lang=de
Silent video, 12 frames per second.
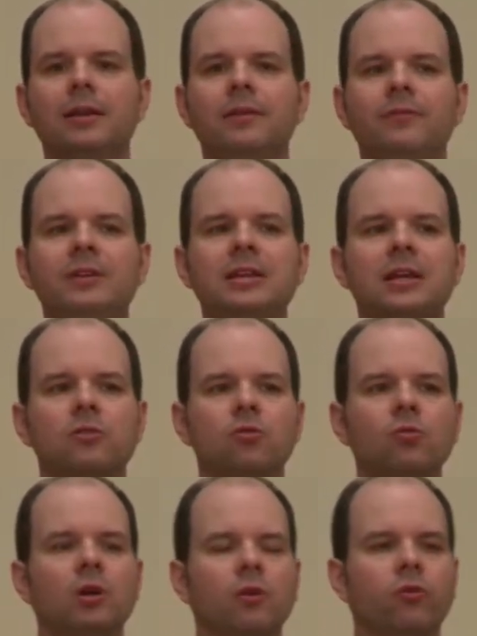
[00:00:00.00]
wie der
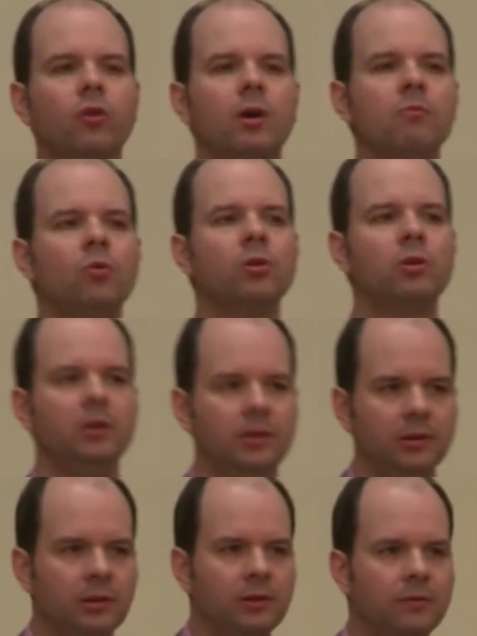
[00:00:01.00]
Zugang zu
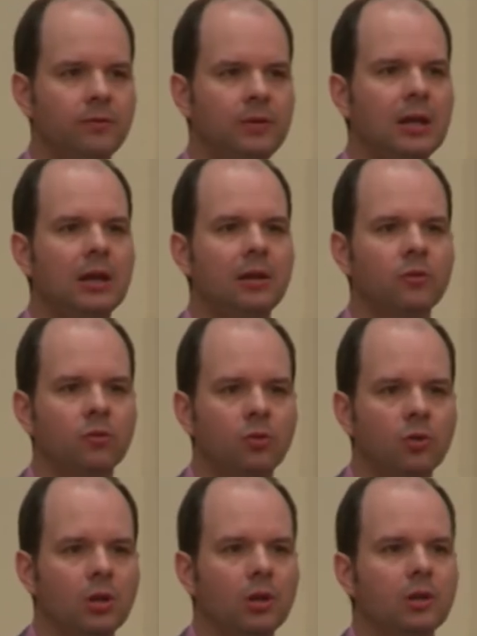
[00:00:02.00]
ermöglichen ist, wie also